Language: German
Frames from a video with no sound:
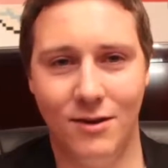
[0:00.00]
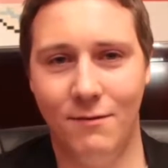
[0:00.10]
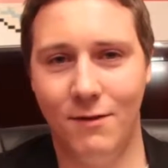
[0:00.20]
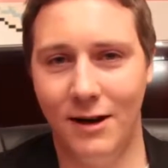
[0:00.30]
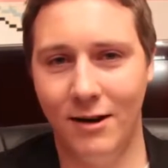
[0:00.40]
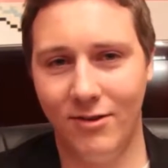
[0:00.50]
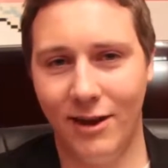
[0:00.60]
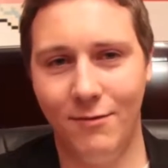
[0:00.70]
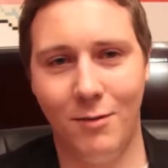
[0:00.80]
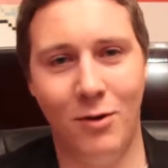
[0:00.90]
ich verlinke es
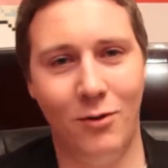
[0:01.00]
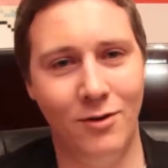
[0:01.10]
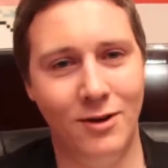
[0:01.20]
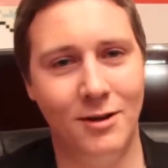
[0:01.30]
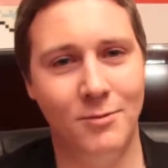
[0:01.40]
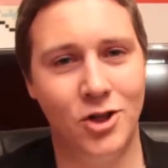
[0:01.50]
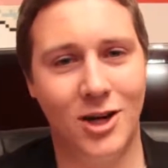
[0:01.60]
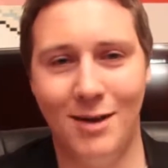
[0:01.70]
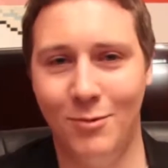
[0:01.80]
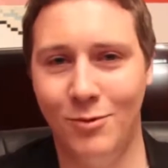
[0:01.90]
einfach mal unten in der
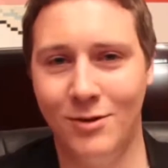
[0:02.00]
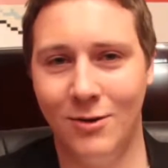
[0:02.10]
Beschreibung,